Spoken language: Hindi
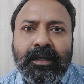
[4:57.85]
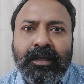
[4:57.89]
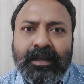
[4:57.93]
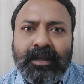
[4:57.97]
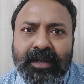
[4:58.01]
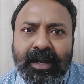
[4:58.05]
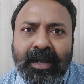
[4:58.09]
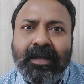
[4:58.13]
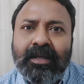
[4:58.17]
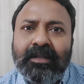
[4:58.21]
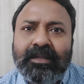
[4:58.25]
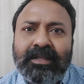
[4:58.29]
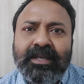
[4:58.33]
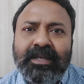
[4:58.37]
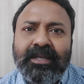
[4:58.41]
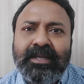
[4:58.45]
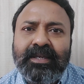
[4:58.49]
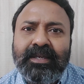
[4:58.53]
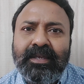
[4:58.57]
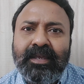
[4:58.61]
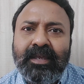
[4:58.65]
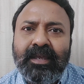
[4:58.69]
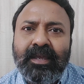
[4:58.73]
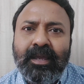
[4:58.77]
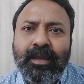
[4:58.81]
रंग
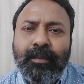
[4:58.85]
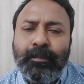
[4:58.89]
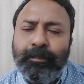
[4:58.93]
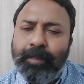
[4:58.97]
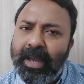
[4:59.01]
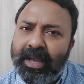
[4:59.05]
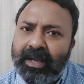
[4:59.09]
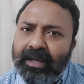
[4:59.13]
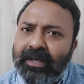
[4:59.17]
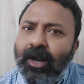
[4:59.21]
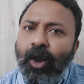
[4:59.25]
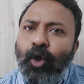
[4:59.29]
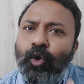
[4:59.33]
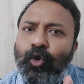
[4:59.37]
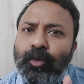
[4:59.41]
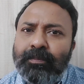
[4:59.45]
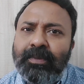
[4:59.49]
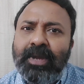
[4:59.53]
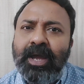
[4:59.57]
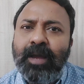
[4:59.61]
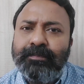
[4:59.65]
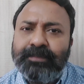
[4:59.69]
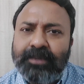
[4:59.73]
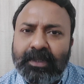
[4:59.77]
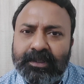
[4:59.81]
देखिए बैकग्राउंड
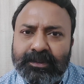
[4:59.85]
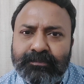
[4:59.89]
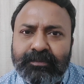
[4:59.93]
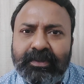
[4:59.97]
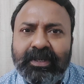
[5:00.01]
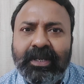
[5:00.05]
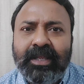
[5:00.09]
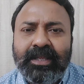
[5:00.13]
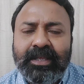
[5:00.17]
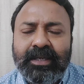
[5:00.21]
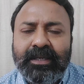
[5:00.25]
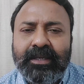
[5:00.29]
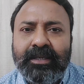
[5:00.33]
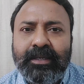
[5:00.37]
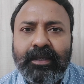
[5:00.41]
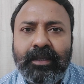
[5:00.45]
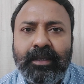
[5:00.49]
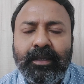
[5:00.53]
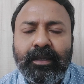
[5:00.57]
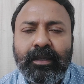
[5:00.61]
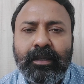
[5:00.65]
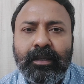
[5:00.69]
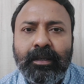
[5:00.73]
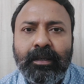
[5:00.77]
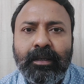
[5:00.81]
में आप तस्वीरें
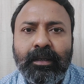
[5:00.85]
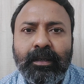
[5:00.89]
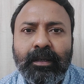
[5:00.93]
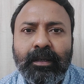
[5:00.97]
देखिए